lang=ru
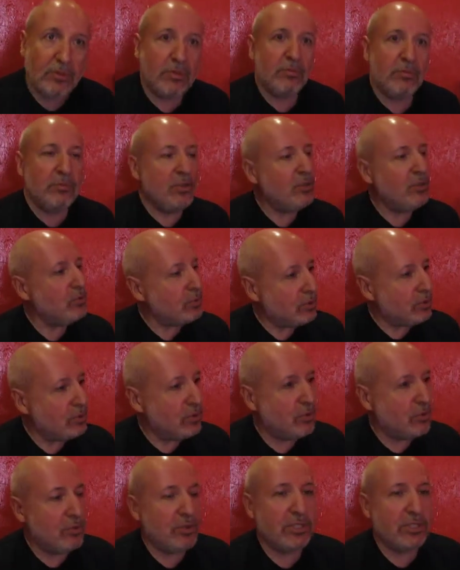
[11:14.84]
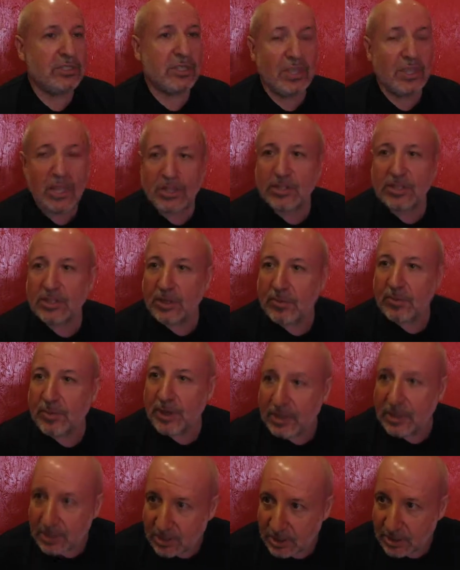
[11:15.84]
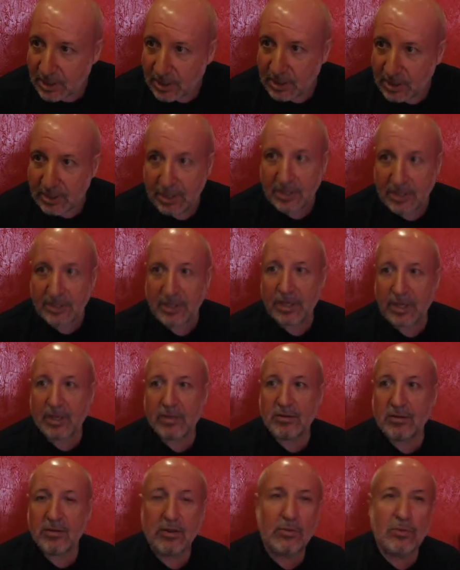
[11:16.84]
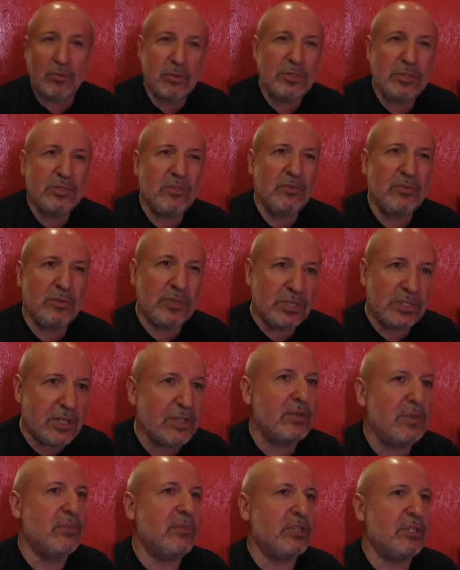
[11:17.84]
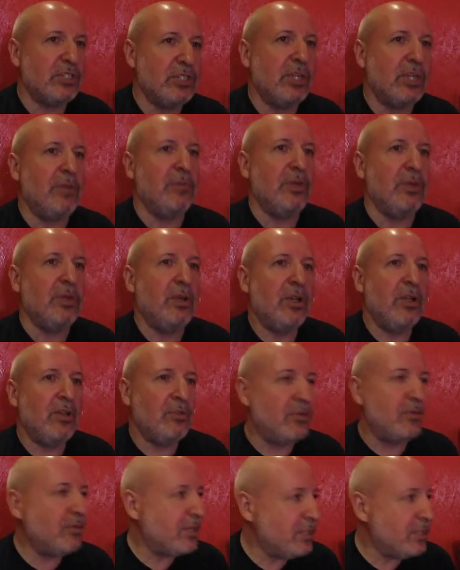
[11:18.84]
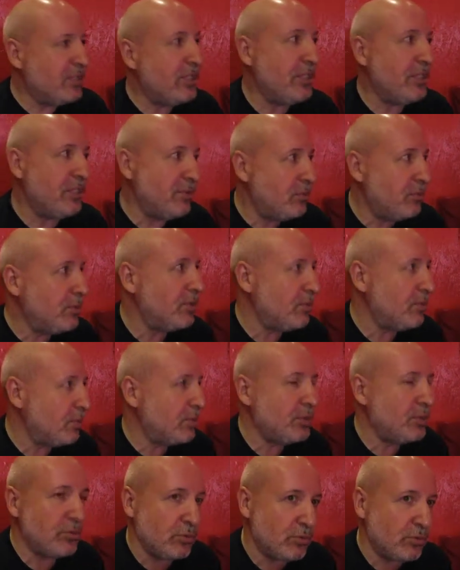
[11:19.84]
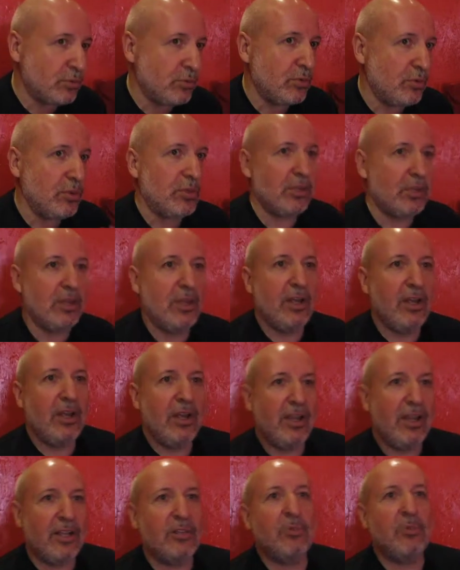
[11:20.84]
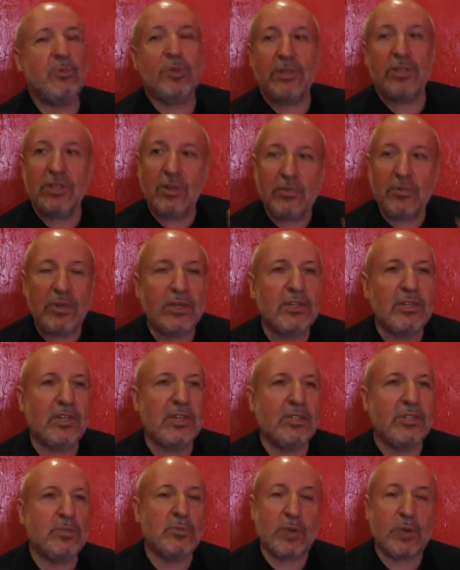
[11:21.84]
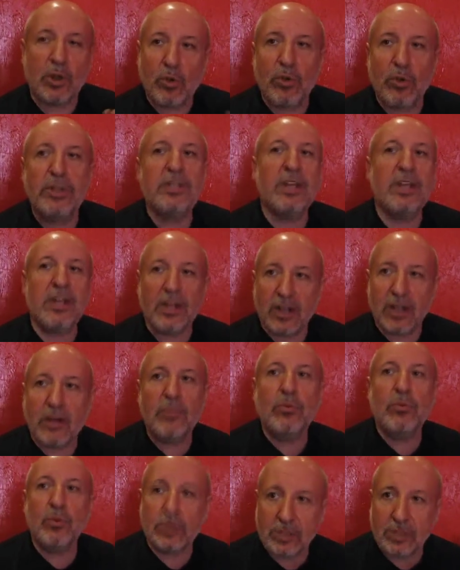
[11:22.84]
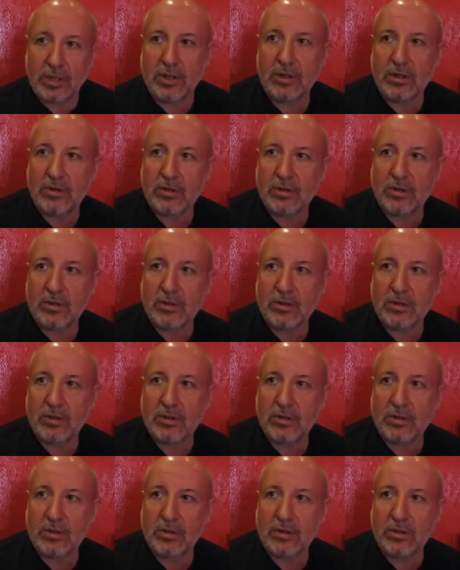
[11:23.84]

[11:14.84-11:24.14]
Минуточку. Настоящая политика, и она пусть и в мизерном масштабе, но в России сегодня присутствует, это планомерная, спокойная работа